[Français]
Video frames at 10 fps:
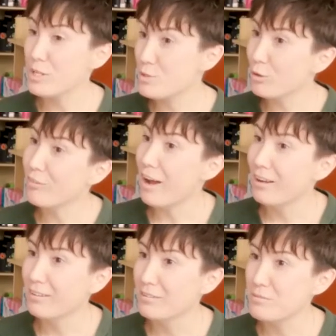et sur le
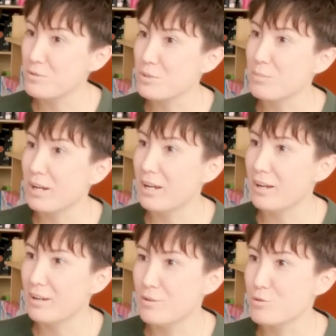tas. J'ai
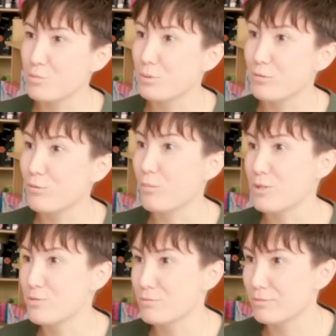pas, pas de
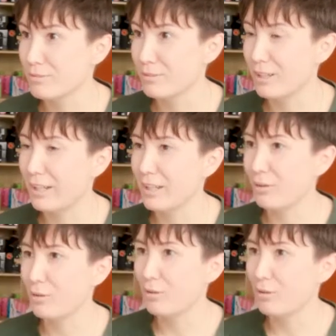formation euh, derrière. Euh,